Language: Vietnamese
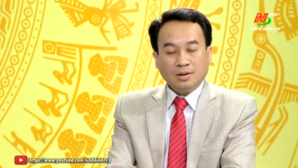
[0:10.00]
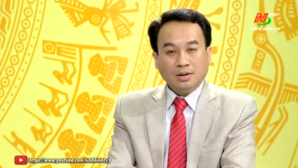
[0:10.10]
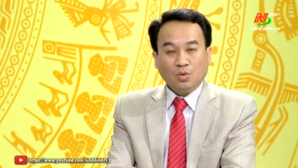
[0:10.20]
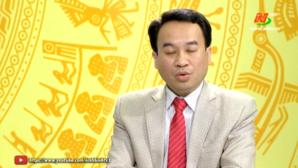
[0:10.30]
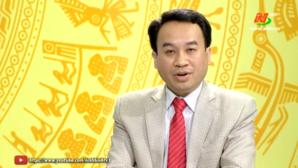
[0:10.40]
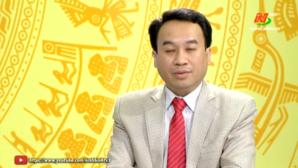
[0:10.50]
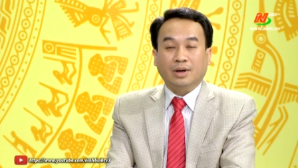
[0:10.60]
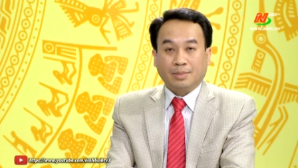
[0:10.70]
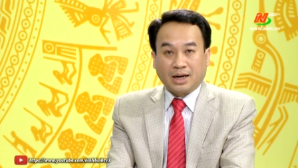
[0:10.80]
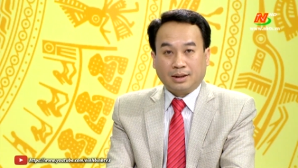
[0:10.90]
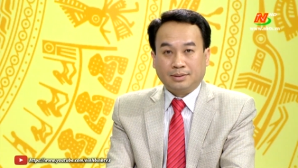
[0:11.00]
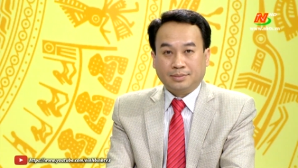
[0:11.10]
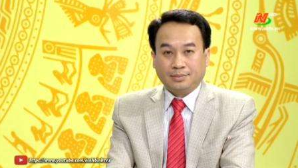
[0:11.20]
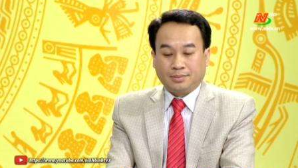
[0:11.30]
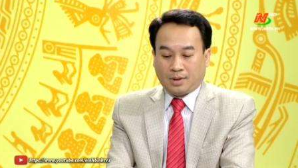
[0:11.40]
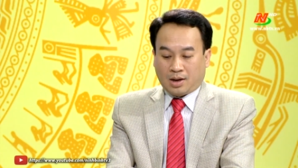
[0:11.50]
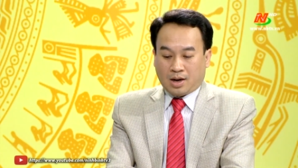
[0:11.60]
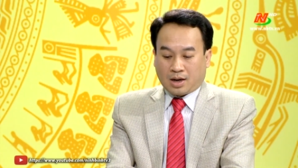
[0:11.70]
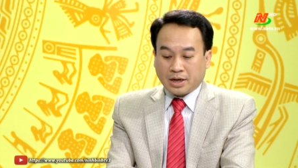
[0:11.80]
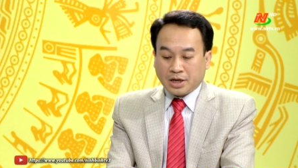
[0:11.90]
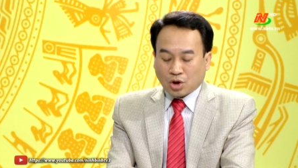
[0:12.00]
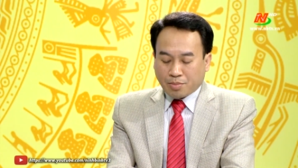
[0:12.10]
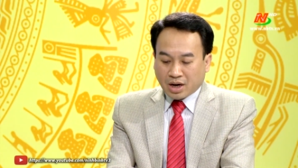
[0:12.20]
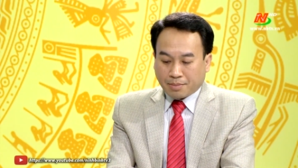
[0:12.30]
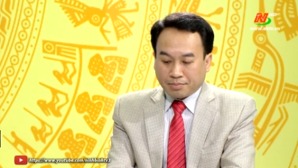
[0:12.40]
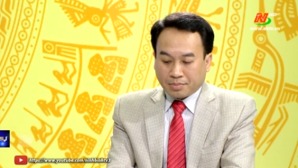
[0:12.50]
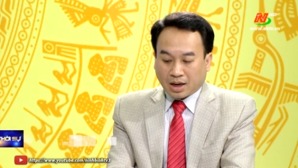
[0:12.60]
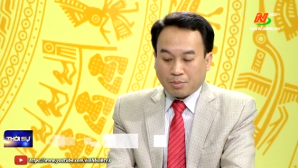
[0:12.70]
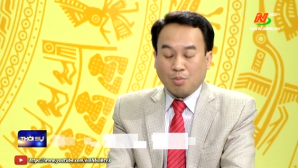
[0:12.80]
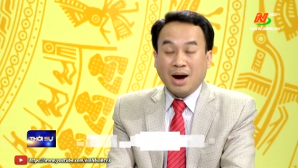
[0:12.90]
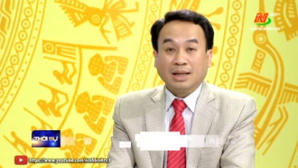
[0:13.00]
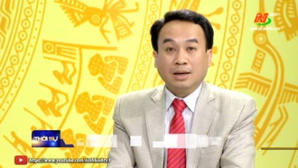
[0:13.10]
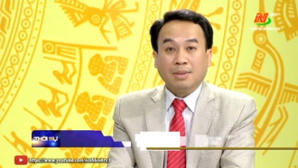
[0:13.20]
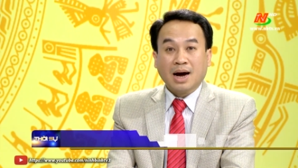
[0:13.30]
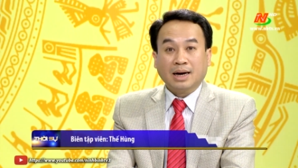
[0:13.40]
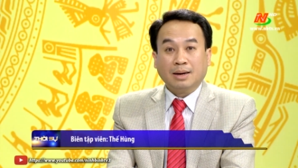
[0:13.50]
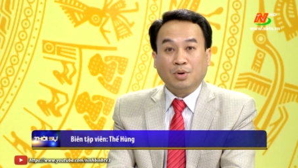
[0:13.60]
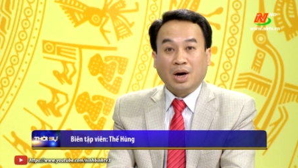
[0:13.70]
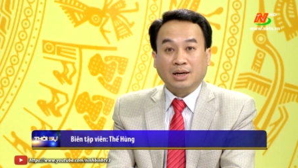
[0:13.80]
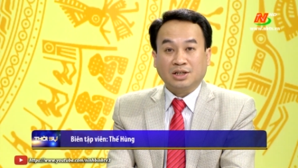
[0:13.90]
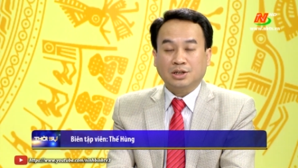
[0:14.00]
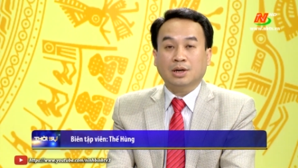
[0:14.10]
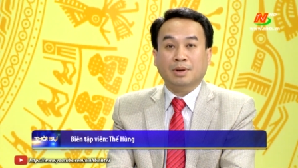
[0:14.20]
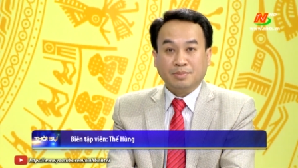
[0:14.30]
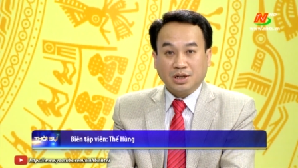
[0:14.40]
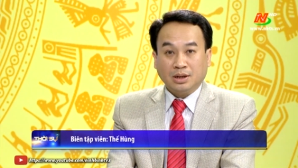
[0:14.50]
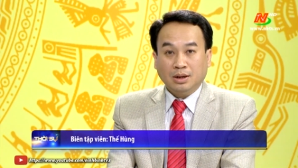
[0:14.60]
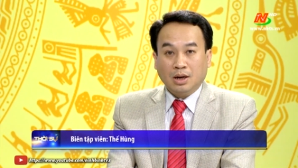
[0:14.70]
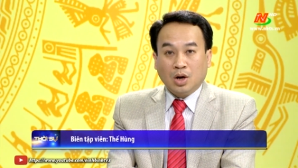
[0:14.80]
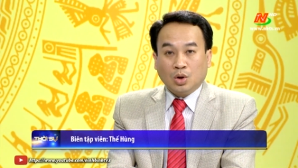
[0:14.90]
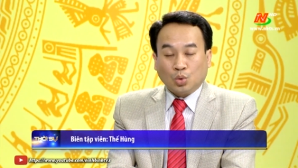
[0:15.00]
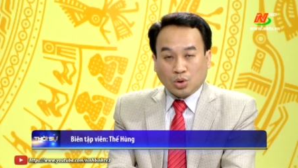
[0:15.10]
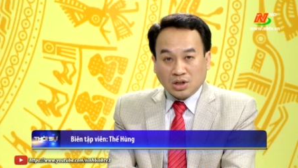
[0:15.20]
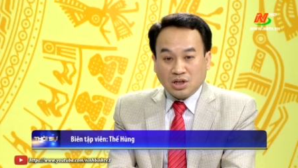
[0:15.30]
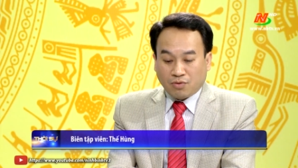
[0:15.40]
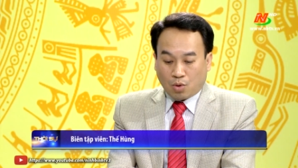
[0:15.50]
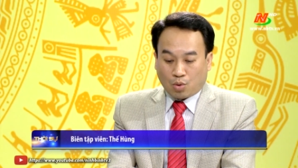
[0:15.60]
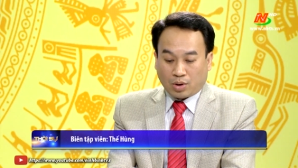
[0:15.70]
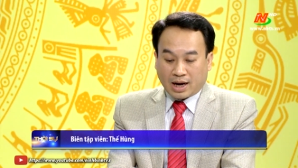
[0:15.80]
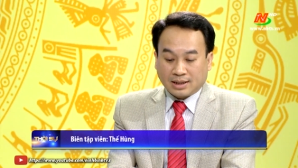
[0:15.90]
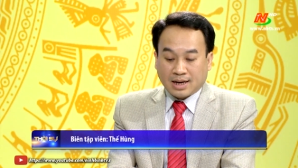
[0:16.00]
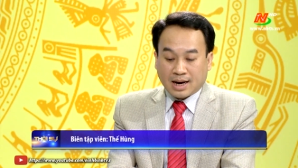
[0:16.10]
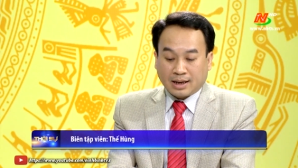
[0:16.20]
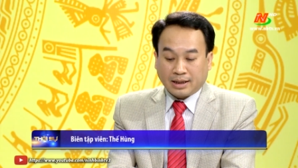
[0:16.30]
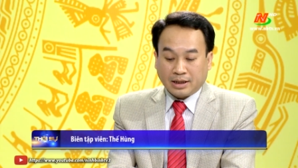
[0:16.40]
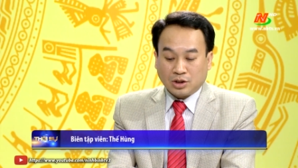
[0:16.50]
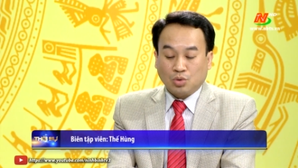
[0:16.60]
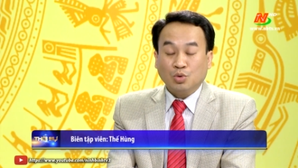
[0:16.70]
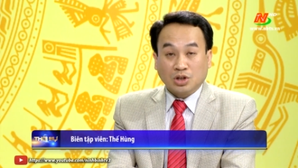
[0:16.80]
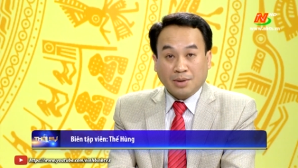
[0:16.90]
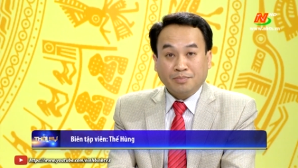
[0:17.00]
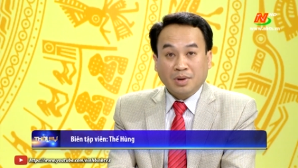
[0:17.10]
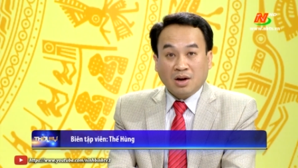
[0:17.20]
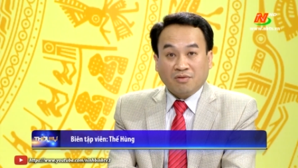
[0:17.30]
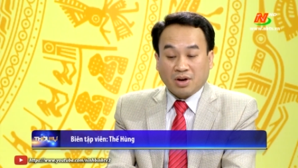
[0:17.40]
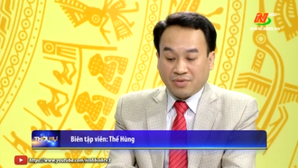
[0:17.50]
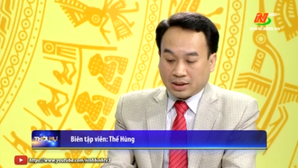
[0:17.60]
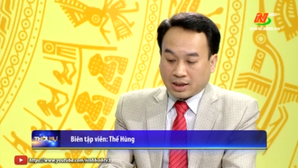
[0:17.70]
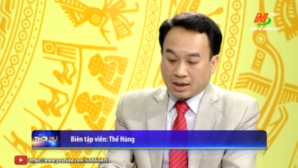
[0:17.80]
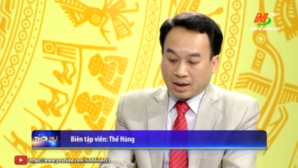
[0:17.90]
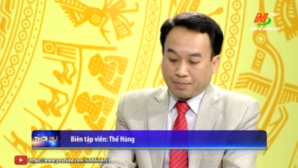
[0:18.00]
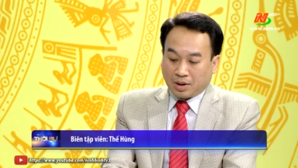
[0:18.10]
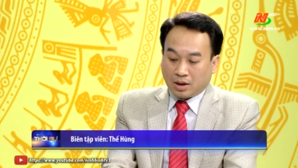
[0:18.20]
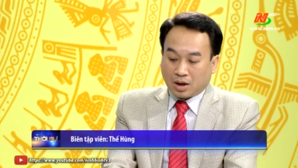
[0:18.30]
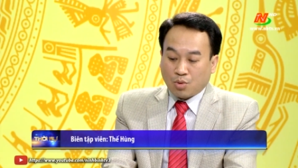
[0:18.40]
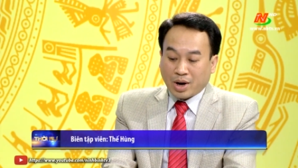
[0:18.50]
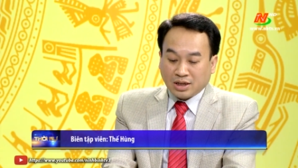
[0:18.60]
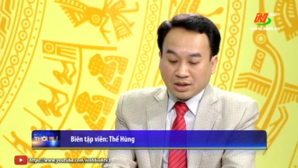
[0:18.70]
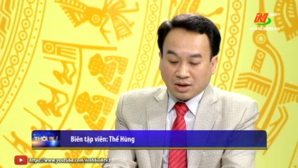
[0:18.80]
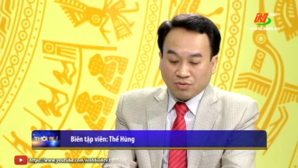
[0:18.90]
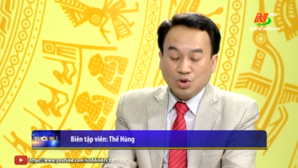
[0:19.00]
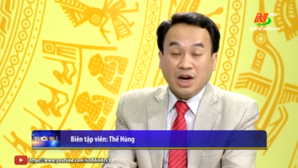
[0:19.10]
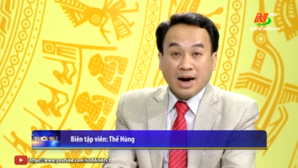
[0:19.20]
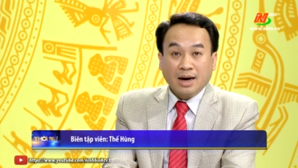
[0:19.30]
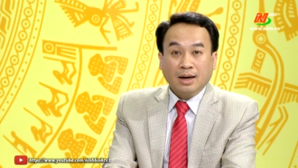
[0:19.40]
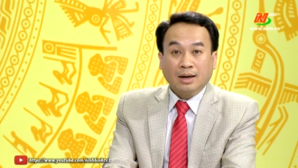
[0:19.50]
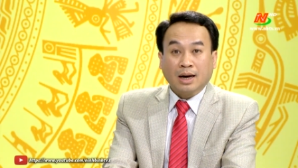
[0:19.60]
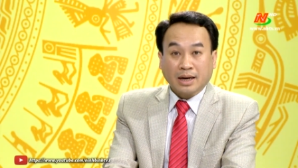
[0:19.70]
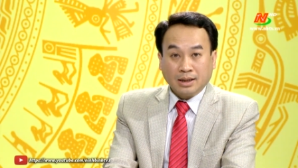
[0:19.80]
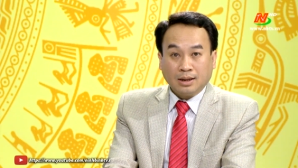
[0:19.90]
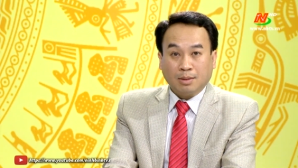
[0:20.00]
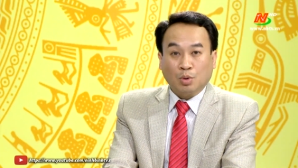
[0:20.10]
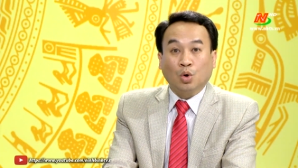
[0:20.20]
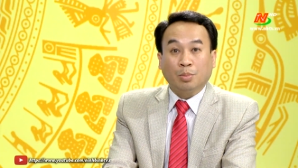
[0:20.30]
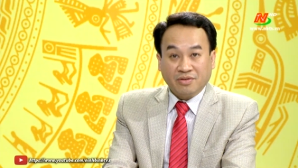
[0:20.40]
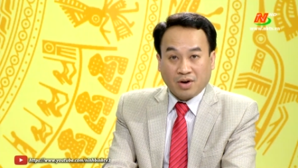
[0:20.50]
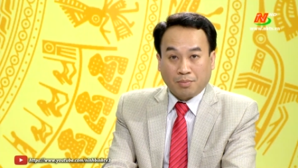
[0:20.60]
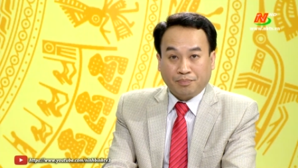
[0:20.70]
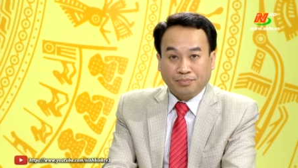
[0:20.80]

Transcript: Thưa quý vị và các bạn, cách đây 60 năm, ngày 3 tháng 3 năm 1959, Thủ tướng Chính phủ đã ra Nghị định số 100 về việc thành lập lực lượng Công an Nhân dân Vũ trang, nay là Bộ đội Biên phòng.